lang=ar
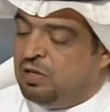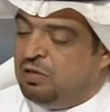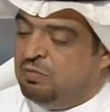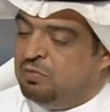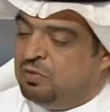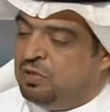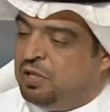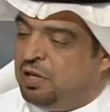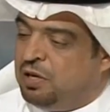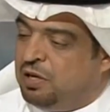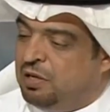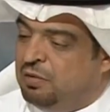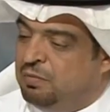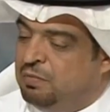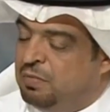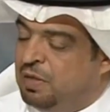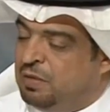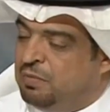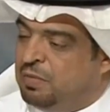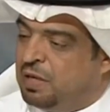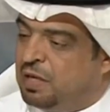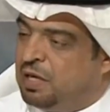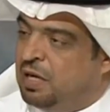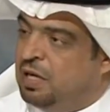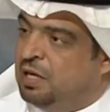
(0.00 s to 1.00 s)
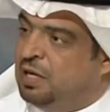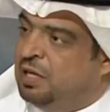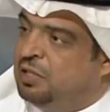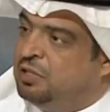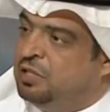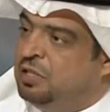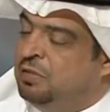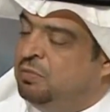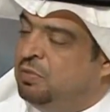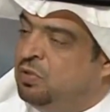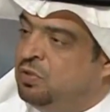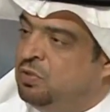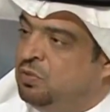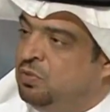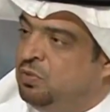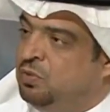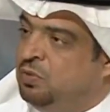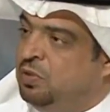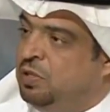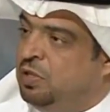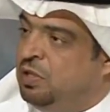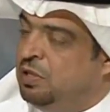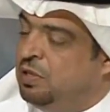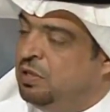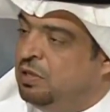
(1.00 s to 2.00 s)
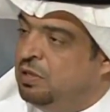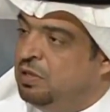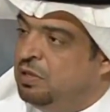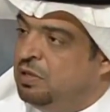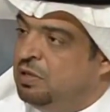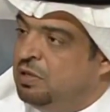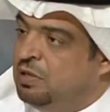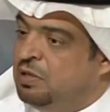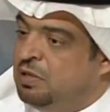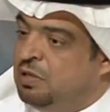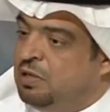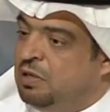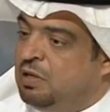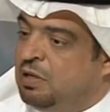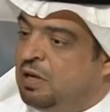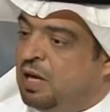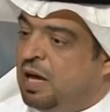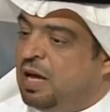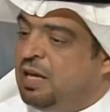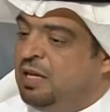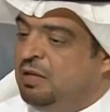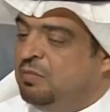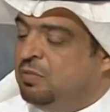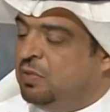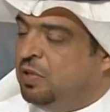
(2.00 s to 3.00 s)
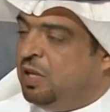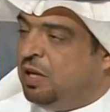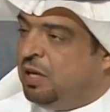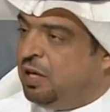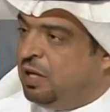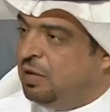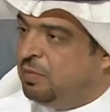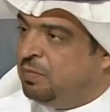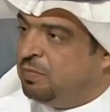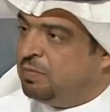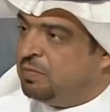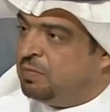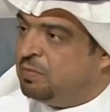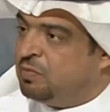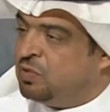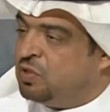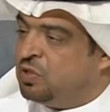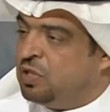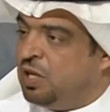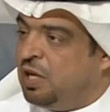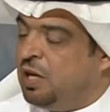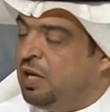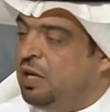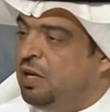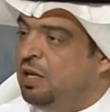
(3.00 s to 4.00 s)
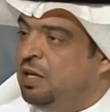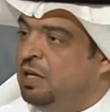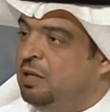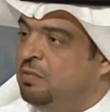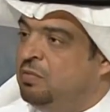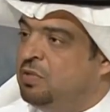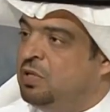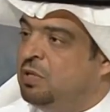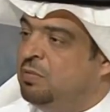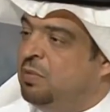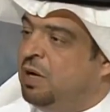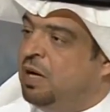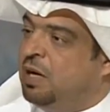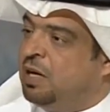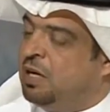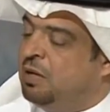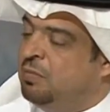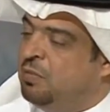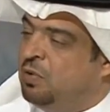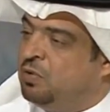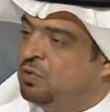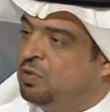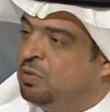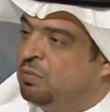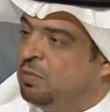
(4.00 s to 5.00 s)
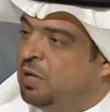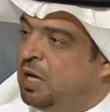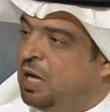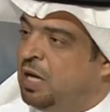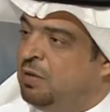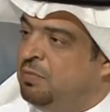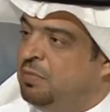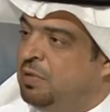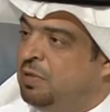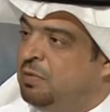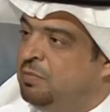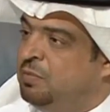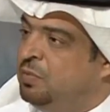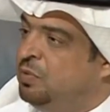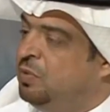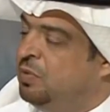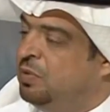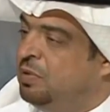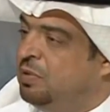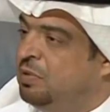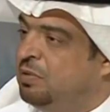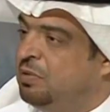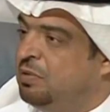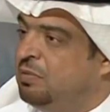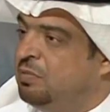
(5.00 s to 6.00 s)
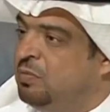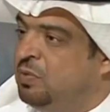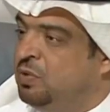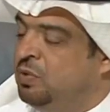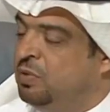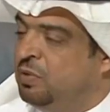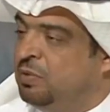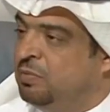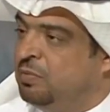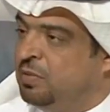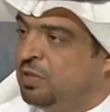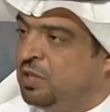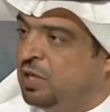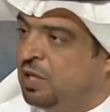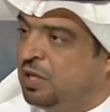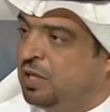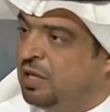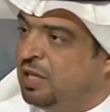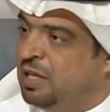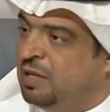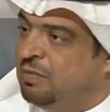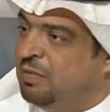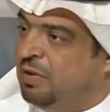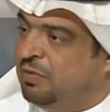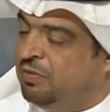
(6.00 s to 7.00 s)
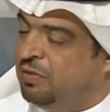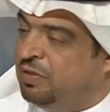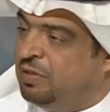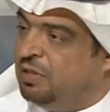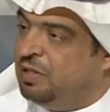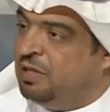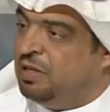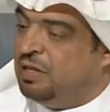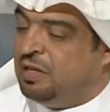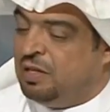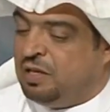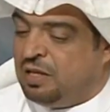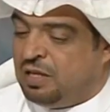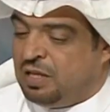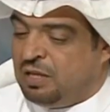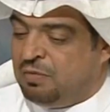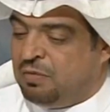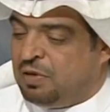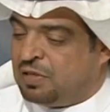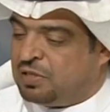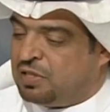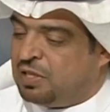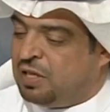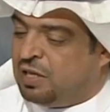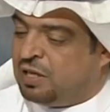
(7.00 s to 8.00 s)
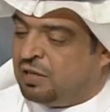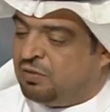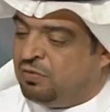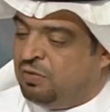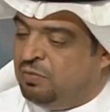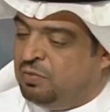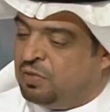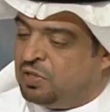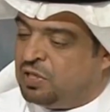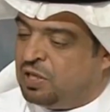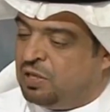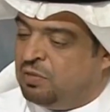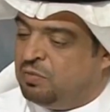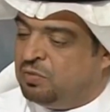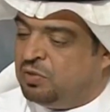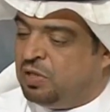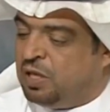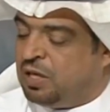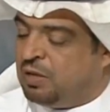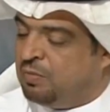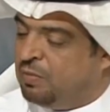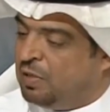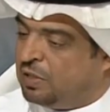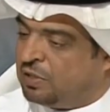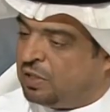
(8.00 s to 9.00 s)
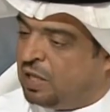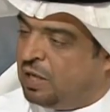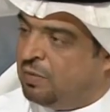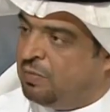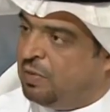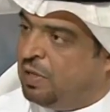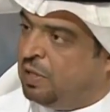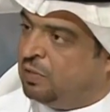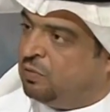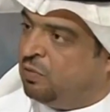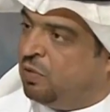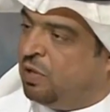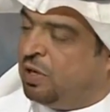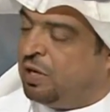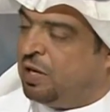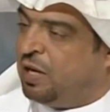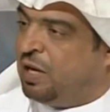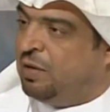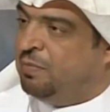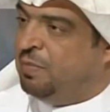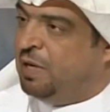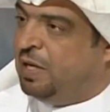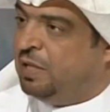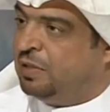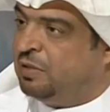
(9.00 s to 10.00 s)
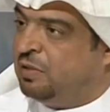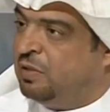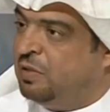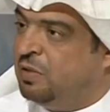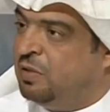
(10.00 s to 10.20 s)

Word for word: مدرب مهما كان اجنبي سعودي اي مدرب مستحيل يمشي معاك الموسم كامل بدون بدون مشاكل اذا ما في اذا ما صارت في مشاكل المدرب له طلبات وله رغبات